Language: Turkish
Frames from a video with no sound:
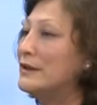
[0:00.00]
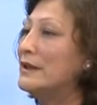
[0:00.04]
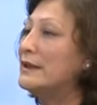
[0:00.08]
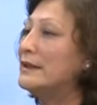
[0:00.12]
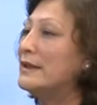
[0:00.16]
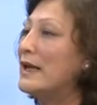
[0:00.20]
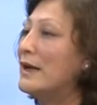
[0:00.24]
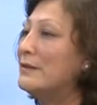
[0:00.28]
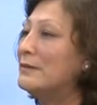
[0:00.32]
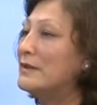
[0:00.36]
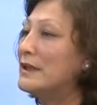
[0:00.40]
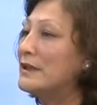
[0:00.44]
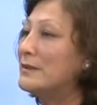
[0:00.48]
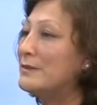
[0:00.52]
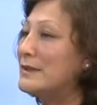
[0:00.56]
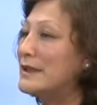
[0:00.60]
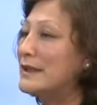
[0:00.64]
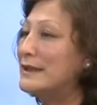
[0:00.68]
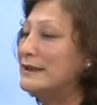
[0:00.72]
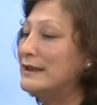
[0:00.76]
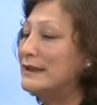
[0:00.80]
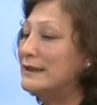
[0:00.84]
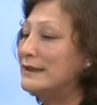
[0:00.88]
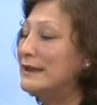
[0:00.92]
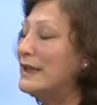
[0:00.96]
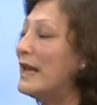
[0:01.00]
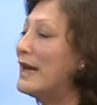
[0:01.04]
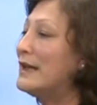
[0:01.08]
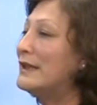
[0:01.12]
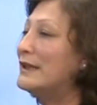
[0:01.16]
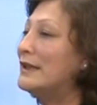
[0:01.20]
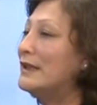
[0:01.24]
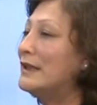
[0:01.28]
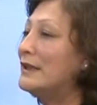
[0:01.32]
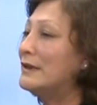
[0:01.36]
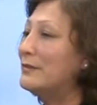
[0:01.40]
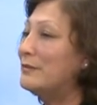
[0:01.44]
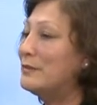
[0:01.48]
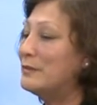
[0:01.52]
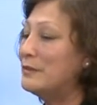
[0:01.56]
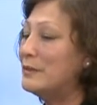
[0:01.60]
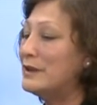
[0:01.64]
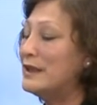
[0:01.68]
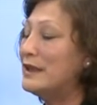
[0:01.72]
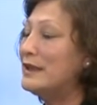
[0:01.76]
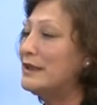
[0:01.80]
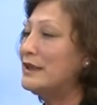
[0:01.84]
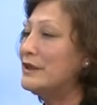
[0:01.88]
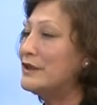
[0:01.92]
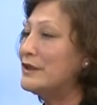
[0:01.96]
adamlarımıza dediler ki
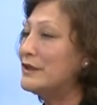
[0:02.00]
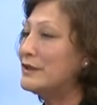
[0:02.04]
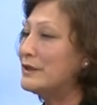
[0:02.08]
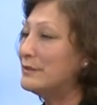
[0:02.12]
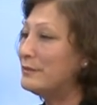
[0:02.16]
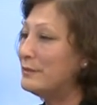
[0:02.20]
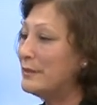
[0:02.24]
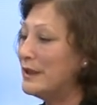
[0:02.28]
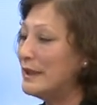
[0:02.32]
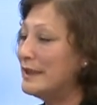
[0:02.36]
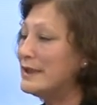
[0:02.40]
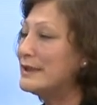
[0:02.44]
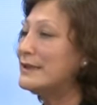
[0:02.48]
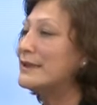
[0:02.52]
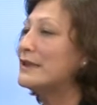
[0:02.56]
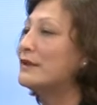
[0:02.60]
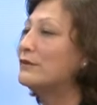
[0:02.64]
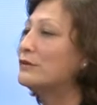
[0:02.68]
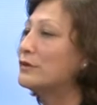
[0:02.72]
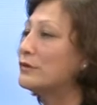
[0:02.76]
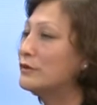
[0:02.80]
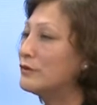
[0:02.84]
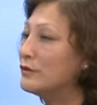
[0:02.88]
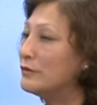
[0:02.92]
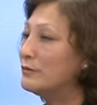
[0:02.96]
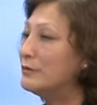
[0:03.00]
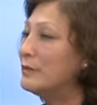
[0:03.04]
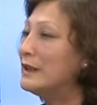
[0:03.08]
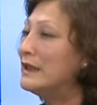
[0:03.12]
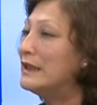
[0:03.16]
birleşmeyi savunun,